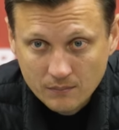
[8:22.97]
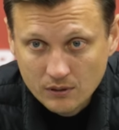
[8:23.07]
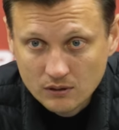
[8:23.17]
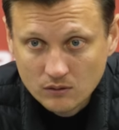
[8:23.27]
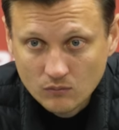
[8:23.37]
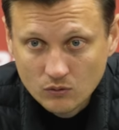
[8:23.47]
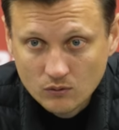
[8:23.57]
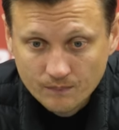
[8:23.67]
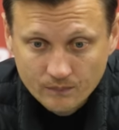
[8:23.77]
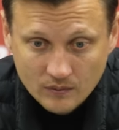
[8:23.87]

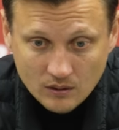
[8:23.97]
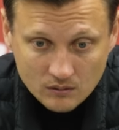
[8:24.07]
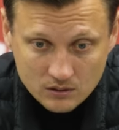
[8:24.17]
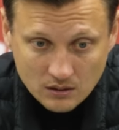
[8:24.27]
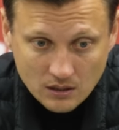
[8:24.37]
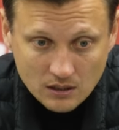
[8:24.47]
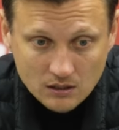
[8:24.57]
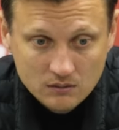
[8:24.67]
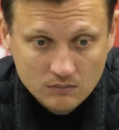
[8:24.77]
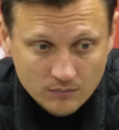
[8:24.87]
поэтому
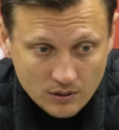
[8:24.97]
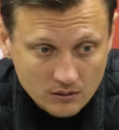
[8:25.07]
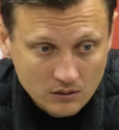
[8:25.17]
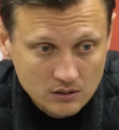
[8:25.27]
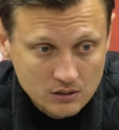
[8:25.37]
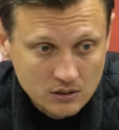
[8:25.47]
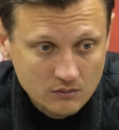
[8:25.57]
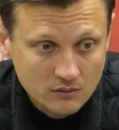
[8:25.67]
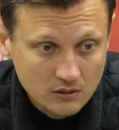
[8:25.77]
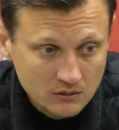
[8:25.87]
сыграли,
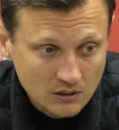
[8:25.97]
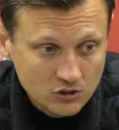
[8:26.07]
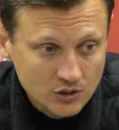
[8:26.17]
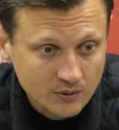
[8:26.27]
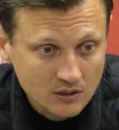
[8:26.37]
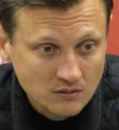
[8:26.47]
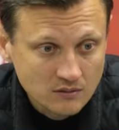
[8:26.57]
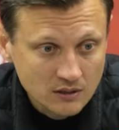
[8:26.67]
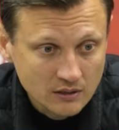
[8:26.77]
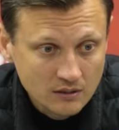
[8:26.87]
проанализировали, ошибки
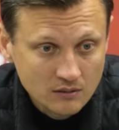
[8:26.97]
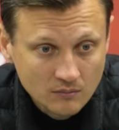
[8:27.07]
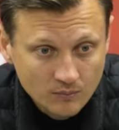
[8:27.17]
извлекли,